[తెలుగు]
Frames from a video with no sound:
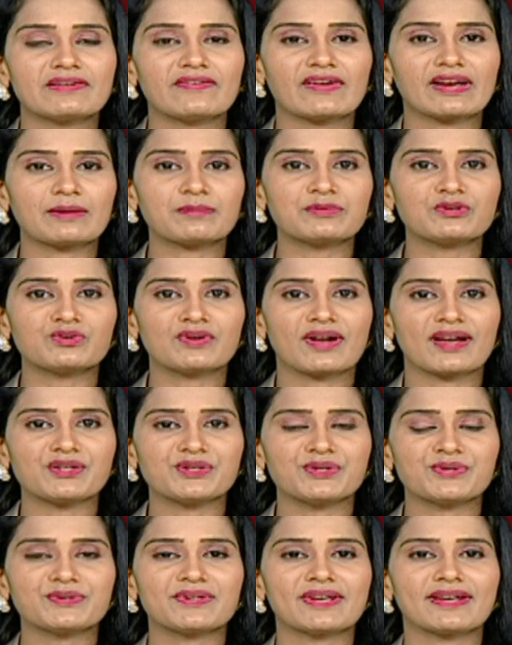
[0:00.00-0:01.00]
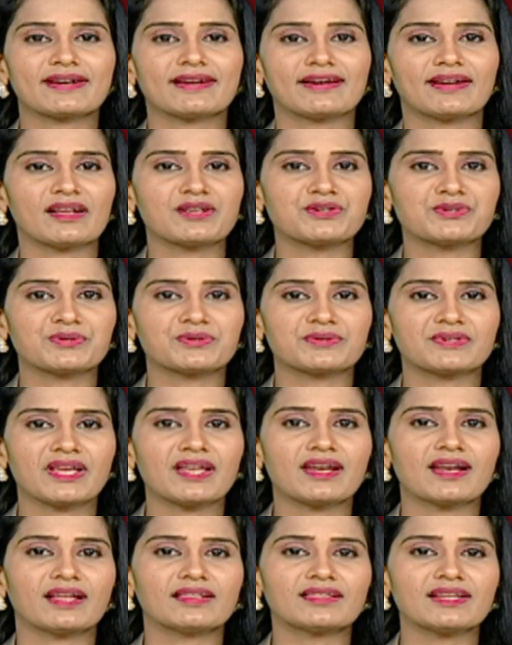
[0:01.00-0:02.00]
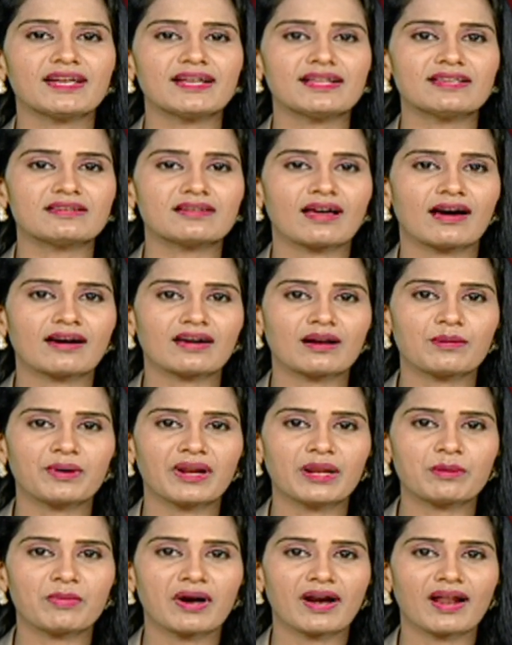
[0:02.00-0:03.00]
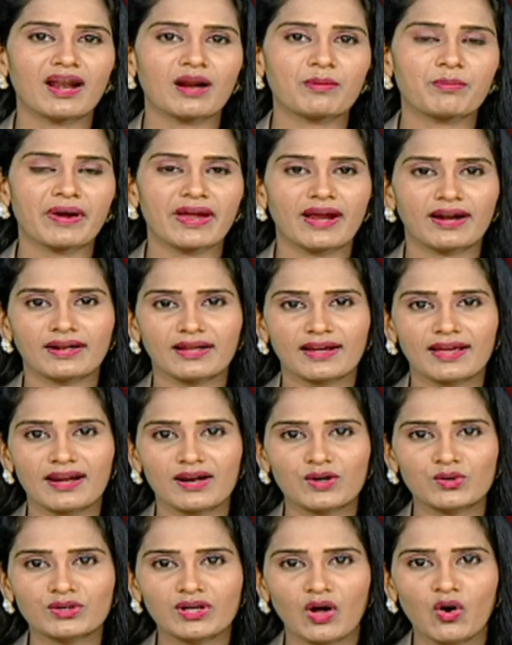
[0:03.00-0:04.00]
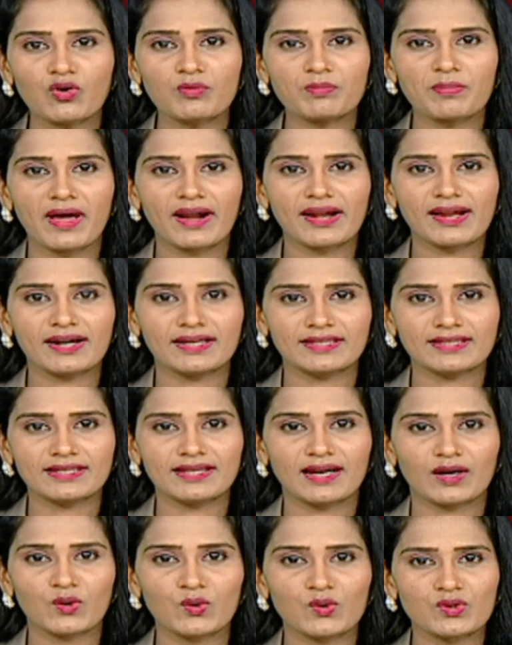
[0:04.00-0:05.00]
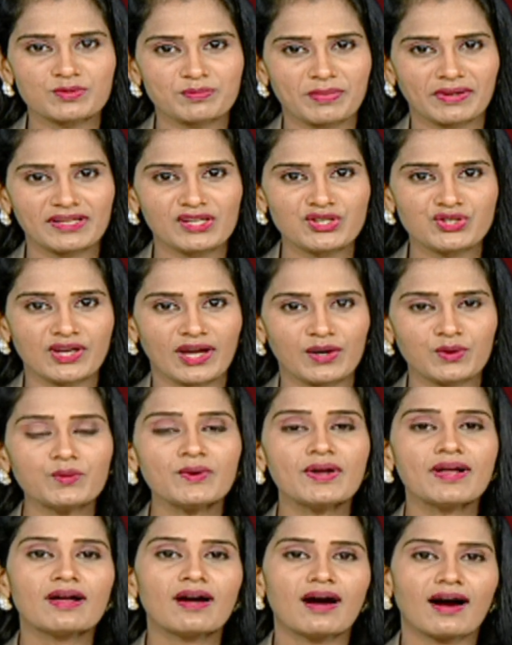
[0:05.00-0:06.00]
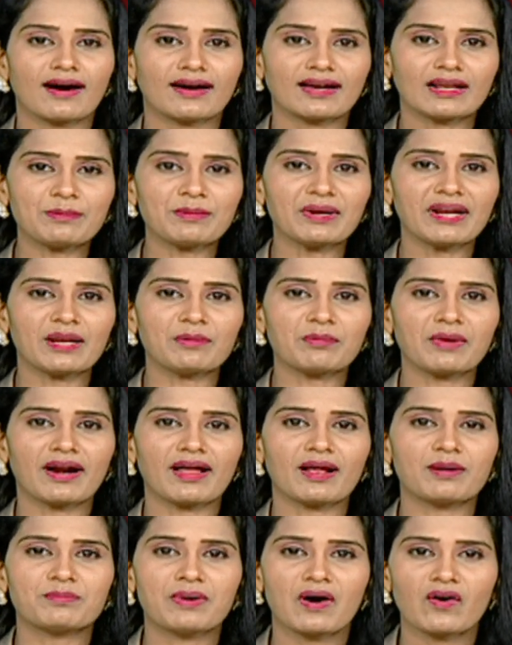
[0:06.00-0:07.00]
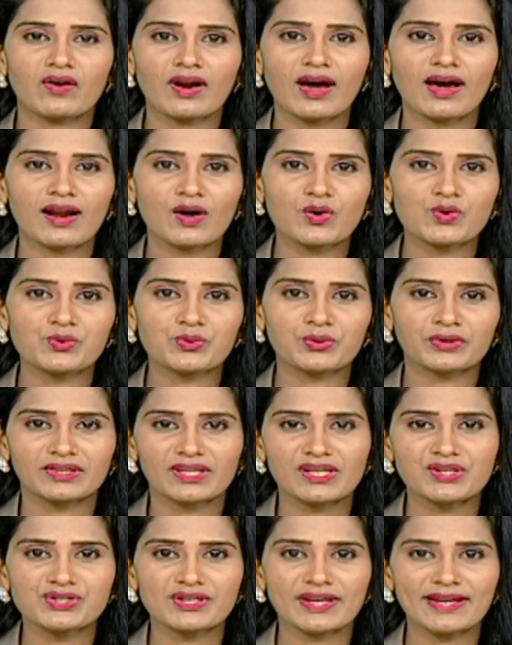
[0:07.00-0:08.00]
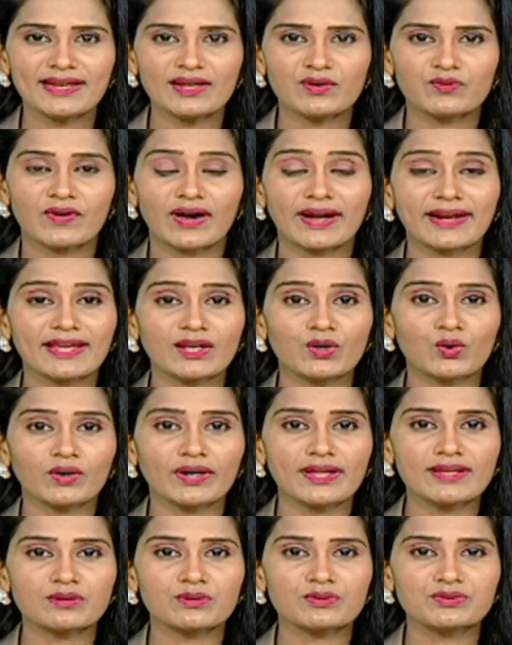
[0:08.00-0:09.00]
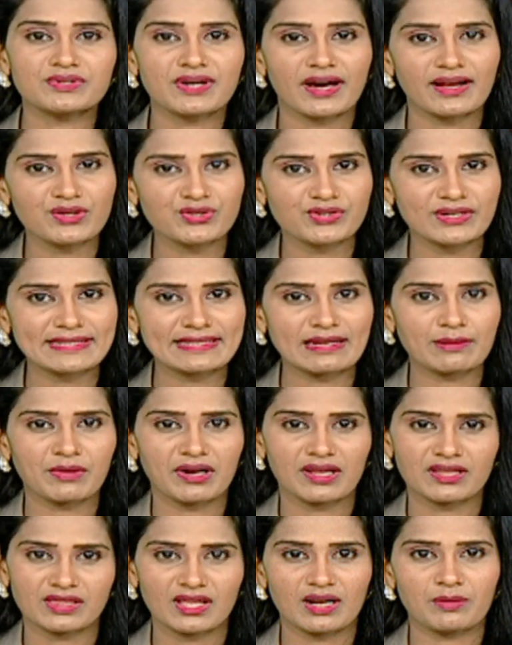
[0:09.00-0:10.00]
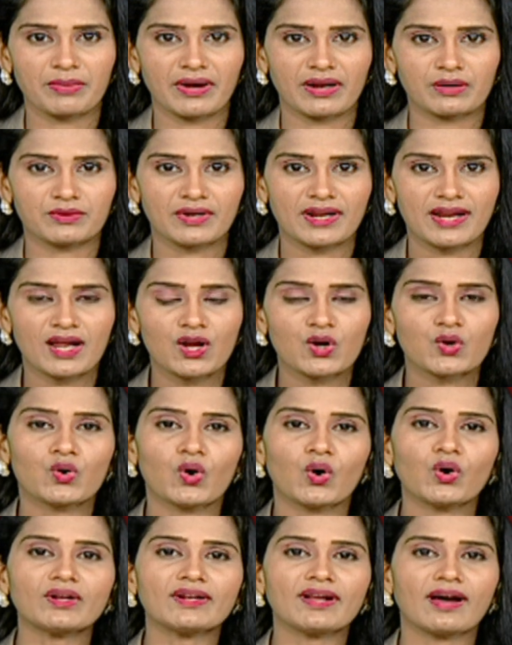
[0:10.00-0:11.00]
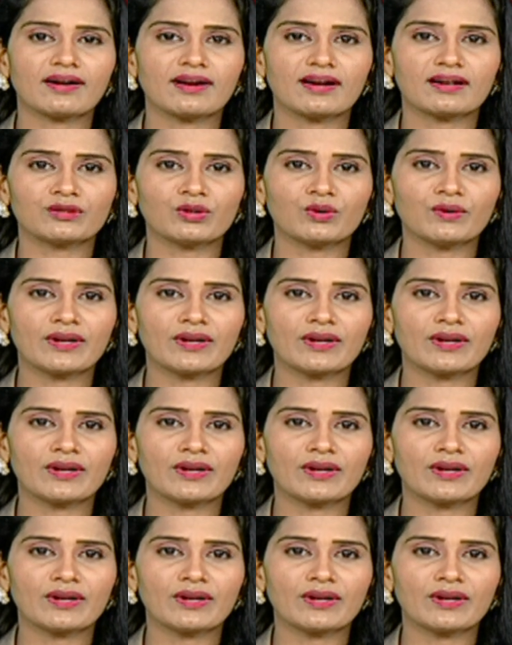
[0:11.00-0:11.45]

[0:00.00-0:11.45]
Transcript: వెల్కమ్ టు రాజ్ న్యూస్ ఇక డీటెయిల్ చూస్తే నందిహిల్స్ అక్రమ నిర్మాణాలపై ఎట్టకేరకు టౌన్ ప్లానింగ్ అధికారులు స్పందించారు అక్రమ నిర్మాణ భవనాలకు గుర్తించి వారికి నోటీసులు జారీ చేశామని తెలిపారు కోర్టు ఆర్డర్తో